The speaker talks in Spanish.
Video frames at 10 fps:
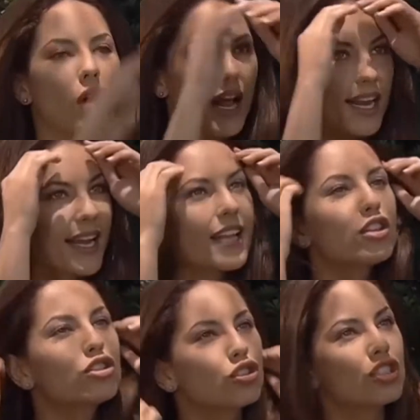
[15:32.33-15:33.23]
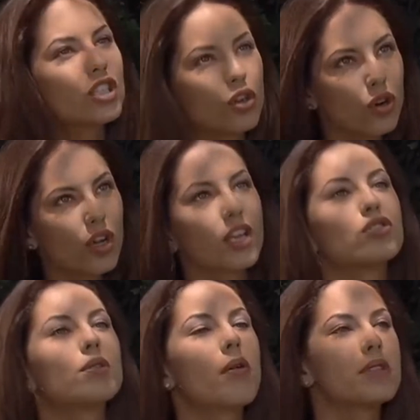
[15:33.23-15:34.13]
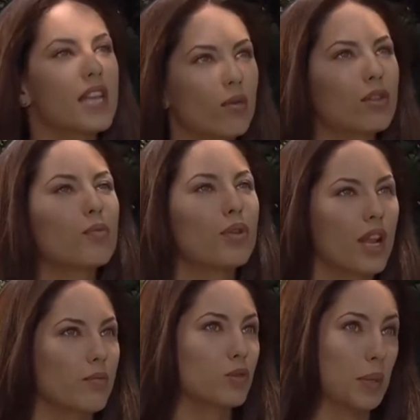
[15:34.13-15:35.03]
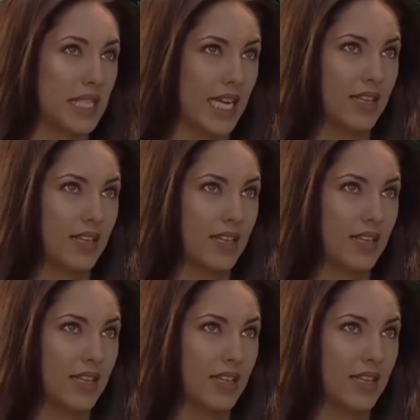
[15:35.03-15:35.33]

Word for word: Alejandro nos dijo que nos iba a avisar cuando pudiéramos pasar.